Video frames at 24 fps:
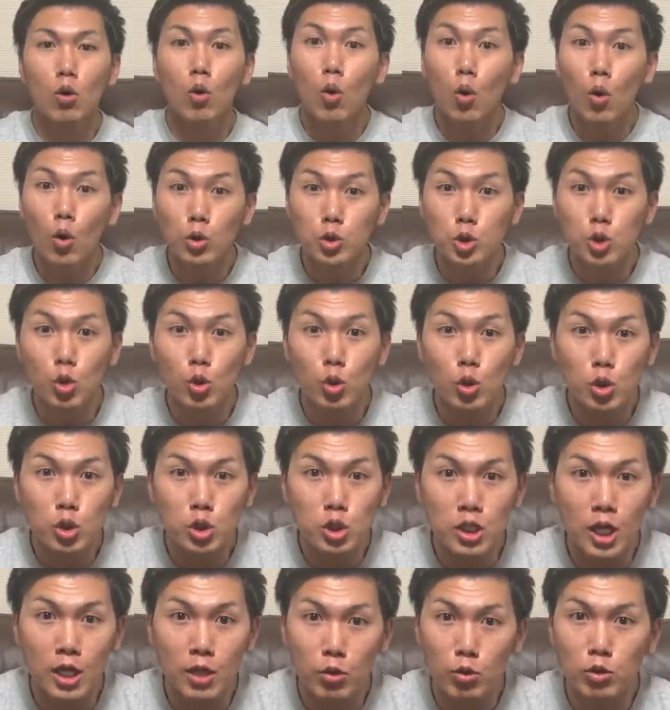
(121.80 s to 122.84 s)
交渉
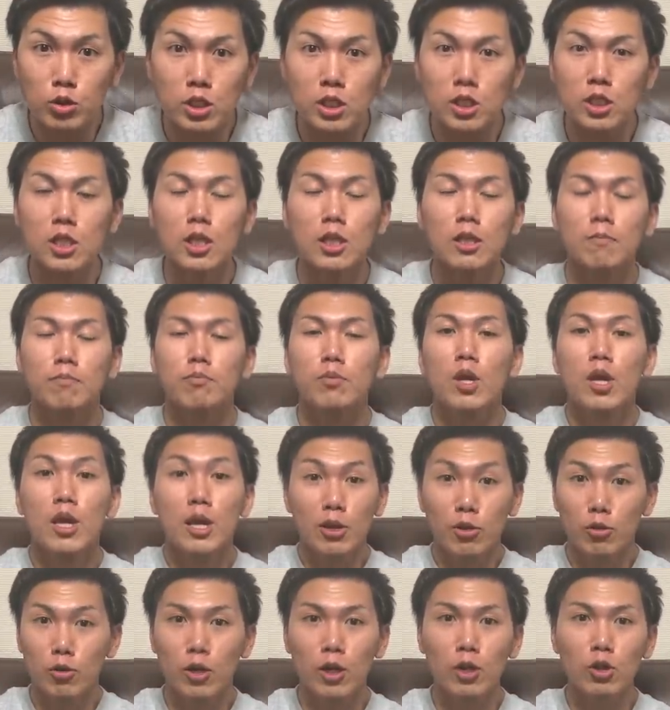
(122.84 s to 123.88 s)
した後に、
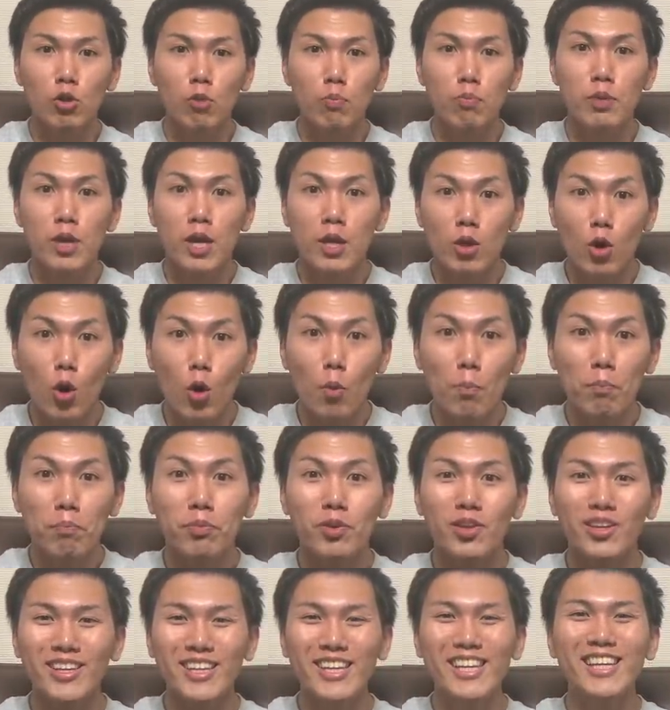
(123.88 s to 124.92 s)
グランドピアノ、いいで
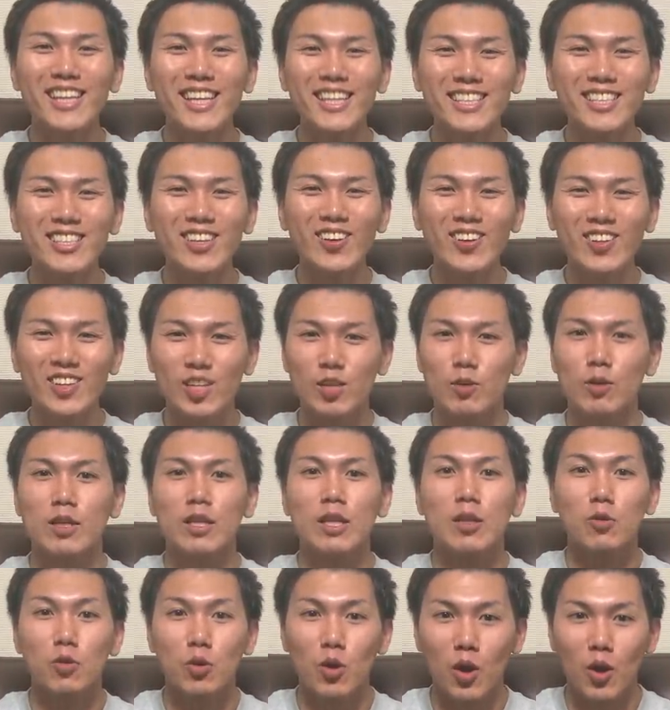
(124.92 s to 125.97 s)
すよって言われ
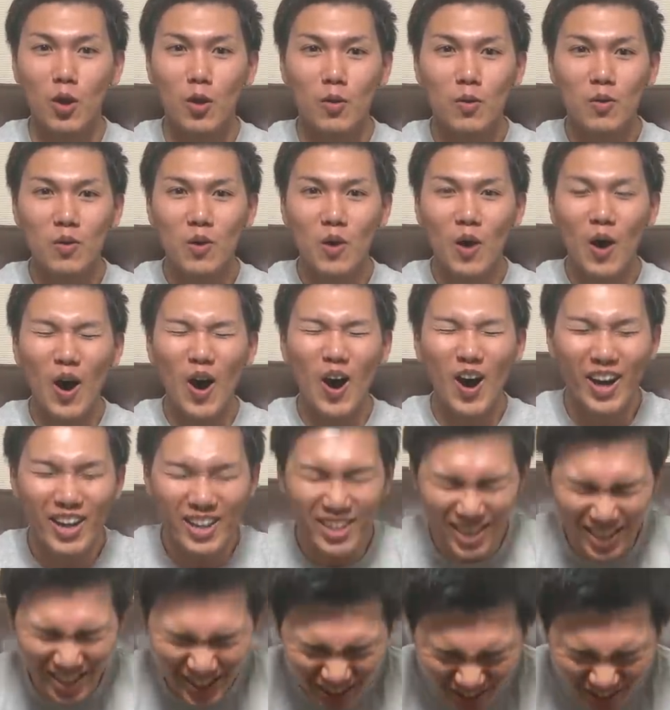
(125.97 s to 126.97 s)
たので、ありがと